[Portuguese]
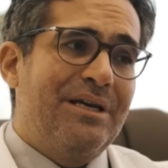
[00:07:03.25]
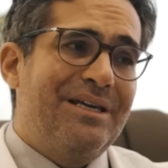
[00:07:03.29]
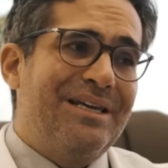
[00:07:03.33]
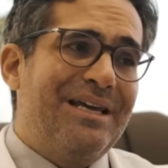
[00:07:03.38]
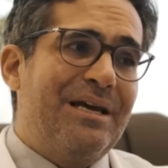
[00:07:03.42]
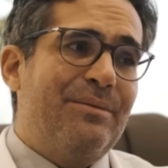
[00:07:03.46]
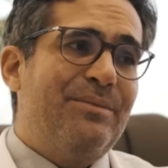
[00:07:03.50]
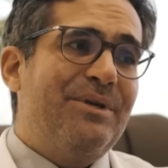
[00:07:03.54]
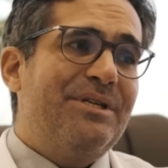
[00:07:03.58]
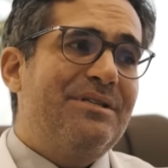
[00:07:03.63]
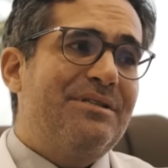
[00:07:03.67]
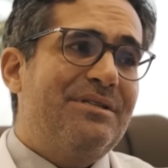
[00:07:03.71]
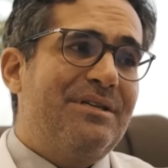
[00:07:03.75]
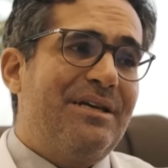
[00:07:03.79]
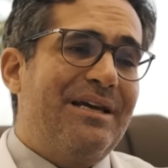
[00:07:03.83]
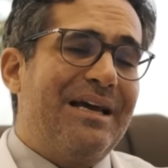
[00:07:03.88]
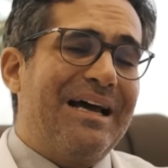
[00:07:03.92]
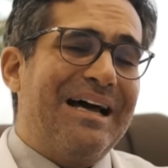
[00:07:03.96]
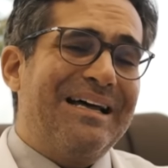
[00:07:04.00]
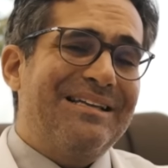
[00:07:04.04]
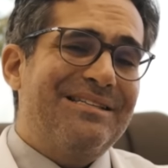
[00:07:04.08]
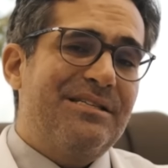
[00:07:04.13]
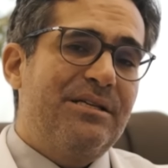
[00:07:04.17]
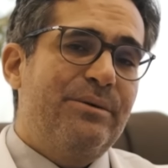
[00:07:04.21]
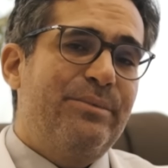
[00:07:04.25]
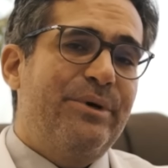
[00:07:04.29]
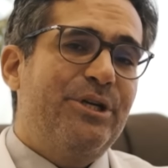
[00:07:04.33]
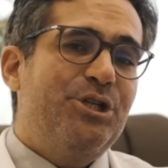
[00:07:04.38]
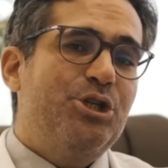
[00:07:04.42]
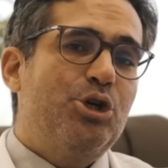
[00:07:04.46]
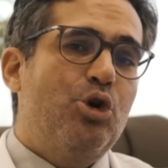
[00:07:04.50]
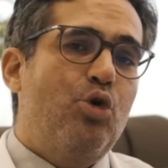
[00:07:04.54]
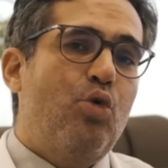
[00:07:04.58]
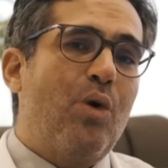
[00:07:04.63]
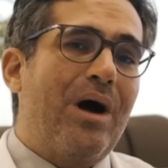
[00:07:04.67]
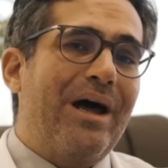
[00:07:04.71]
IMC acima
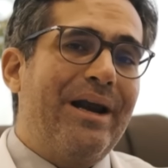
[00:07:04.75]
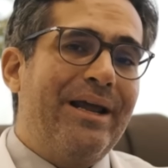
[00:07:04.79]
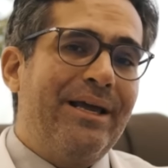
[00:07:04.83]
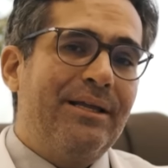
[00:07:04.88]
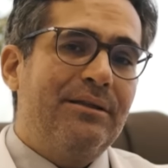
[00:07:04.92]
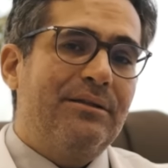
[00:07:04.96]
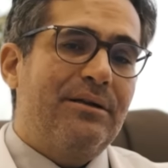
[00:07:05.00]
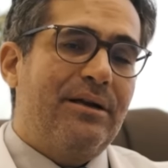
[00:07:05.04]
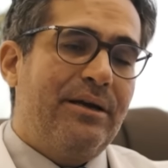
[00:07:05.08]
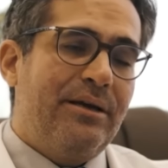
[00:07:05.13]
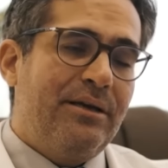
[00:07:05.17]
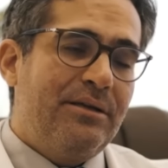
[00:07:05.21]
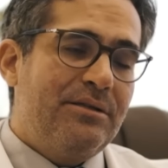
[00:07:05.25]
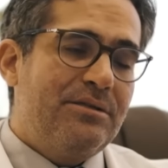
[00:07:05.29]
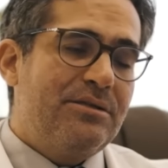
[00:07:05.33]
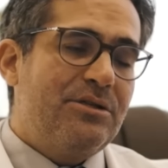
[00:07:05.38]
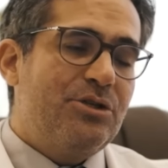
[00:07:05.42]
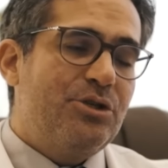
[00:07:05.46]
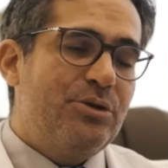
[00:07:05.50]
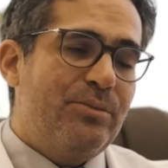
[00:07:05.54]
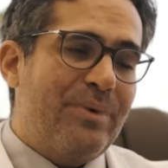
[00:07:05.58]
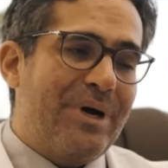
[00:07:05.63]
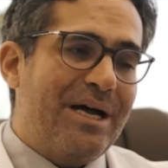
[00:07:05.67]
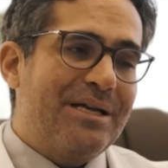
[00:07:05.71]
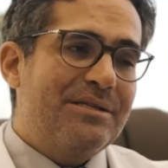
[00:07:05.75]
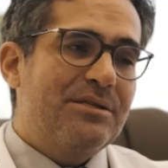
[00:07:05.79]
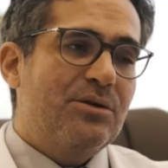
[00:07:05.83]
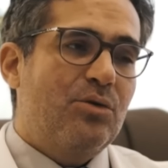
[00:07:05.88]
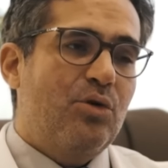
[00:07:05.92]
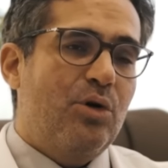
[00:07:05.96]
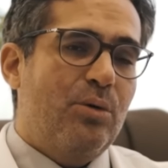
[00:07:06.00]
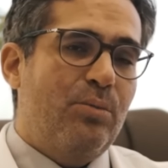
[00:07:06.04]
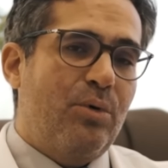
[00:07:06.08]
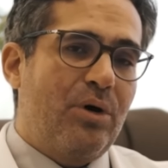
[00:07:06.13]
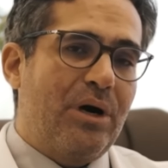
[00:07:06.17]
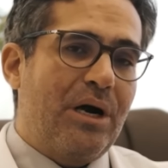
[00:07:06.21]
de 40, índice de massa
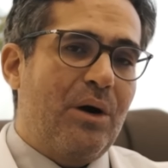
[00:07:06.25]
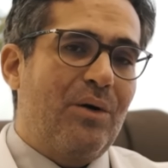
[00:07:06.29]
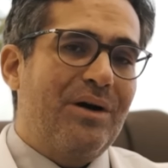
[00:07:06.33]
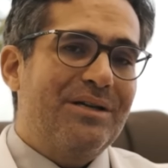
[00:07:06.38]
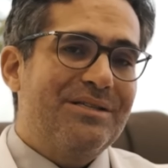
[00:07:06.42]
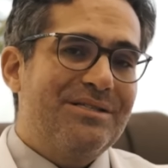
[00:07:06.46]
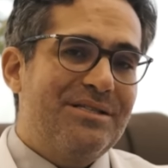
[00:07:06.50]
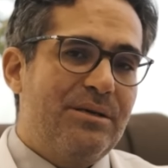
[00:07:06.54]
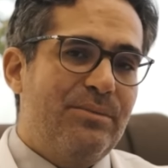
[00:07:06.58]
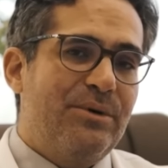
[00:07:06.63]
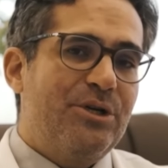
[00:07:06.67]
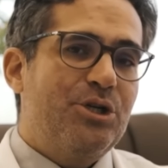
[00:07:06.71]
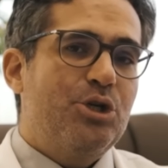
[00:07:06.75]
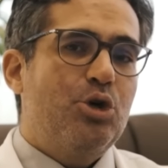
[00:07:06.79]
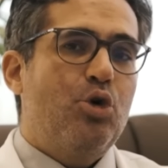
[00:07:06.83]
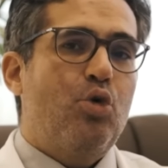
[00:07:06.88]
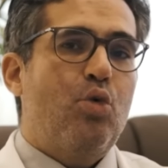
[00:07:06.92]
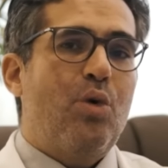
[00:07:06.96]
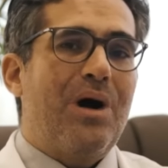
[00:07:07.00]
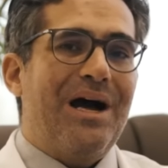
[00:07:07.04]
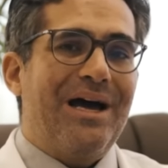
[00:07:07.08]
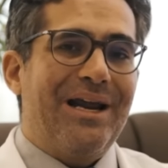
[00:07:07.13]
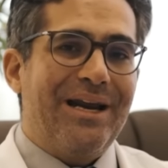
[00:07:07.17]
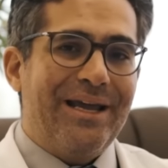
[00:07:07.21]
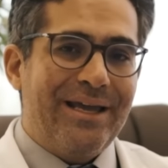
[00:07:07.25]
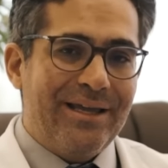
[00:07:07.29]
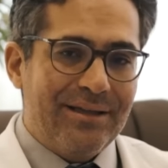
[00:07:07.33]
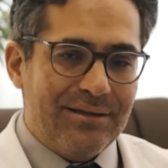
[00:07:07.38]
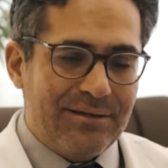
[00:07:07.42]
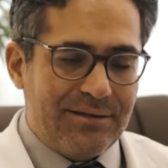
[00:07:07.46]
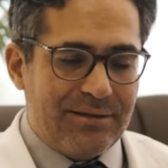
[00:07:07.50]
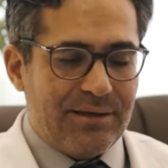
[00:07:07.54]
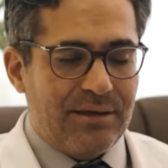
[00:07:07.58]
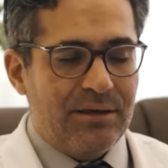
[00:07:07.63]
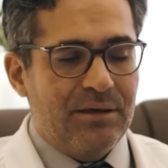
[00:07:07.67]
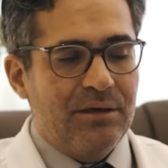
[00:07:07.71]
corporal acima de
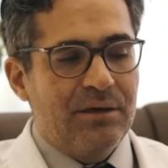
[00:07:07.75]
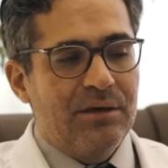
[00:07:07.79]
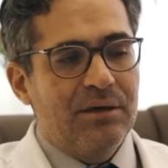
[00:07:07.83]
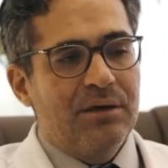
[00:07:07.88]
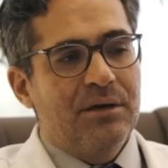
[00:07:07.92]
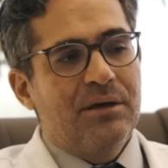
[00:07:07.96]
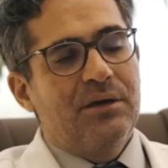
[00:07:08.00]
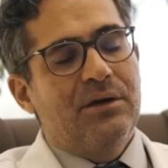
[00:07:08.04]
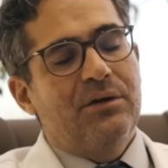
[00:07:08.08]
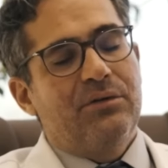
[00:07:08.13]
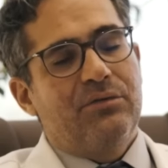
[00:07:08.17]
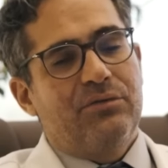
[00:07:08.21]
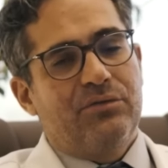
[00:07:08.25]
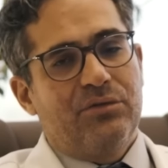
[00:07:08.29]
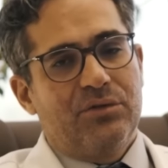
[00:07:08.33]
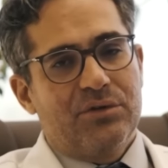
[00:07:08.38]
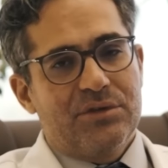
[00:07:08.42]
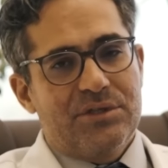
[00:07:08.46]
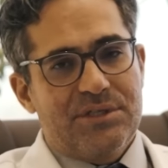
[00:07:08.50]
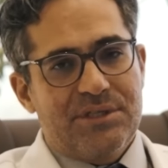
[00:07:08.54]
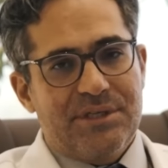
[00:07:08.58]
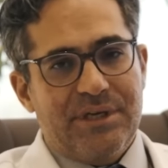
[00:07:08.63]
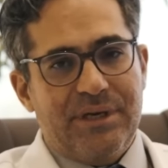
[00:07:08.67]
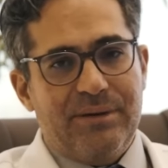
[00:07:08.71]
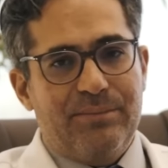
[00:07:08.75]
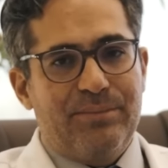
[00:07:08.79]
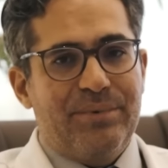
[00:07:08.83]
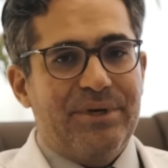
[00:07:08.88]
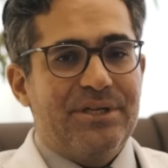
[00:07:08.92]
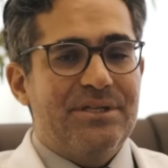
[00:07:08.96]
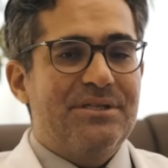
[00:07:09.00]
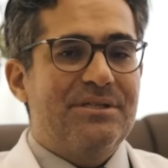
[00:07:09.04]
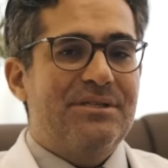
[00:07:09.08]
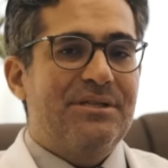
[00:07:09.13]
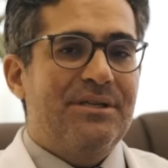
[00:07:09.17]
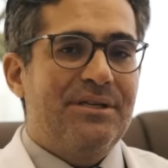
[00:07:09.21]
40, você
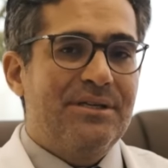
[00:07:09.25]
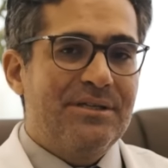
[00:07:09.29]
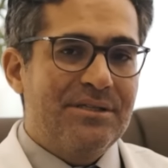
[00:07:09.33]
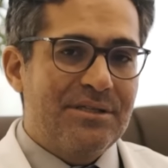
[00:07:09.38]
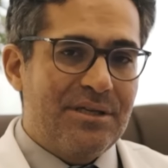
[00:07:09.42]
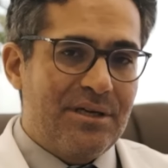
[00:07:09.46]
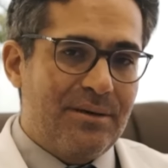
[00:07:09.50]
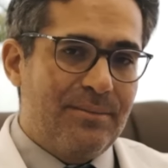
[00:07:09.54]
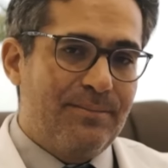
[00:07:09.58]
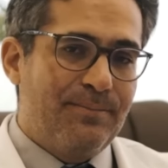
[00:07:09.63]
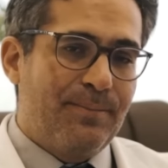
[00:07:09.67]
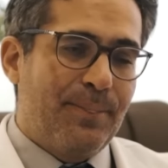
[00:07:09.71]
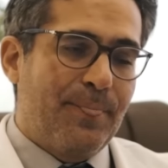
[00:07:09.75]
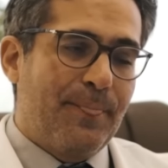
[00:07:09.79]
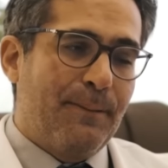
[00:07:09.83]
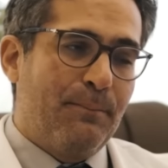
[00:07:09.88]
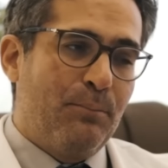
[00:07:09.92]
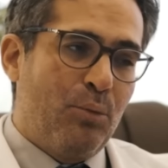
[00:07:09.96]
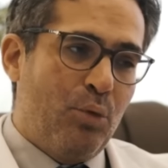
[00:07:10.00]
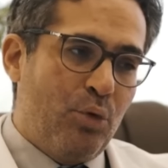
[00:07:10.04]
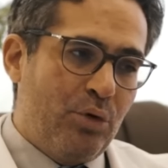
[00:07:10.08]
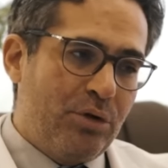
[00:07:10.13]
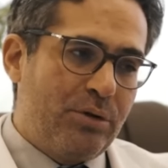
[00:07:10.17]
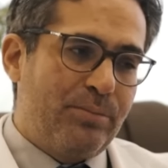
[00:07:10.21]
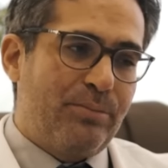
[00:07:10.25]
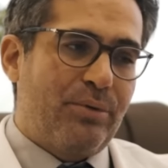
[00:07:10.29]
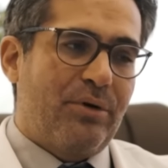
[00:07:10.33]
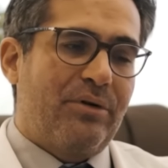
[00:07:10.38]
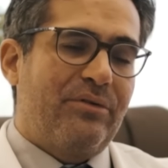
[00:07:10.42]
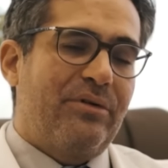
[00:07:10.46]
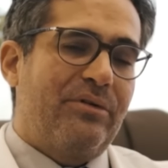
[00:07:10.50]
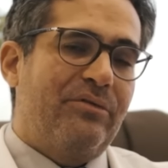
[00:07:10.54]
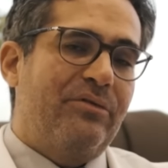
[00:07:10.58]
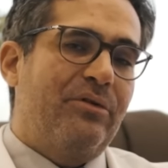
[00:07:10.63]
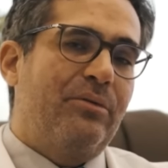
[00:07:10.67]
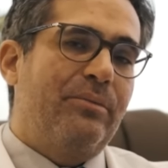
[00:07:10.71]
precisa muito
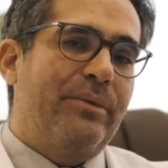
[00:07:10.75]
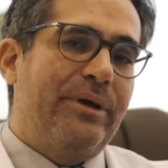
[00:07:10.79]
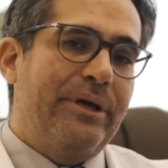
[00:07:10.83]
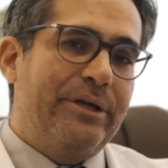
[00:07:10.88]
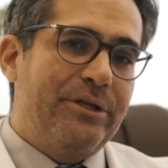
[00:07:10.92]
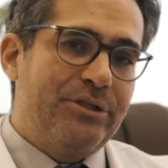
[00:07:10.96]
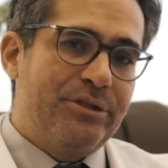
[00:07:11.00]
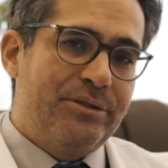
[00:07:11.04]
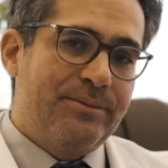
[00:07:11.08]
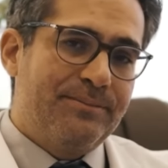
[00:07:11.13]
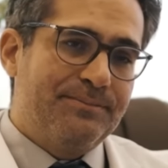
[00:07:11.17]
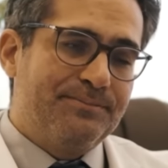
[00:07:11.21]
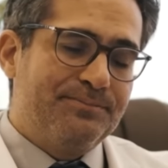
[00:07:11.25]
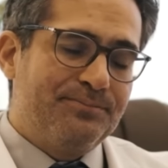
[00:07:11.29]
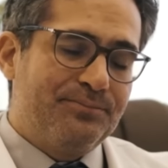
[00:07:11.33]
provavelmente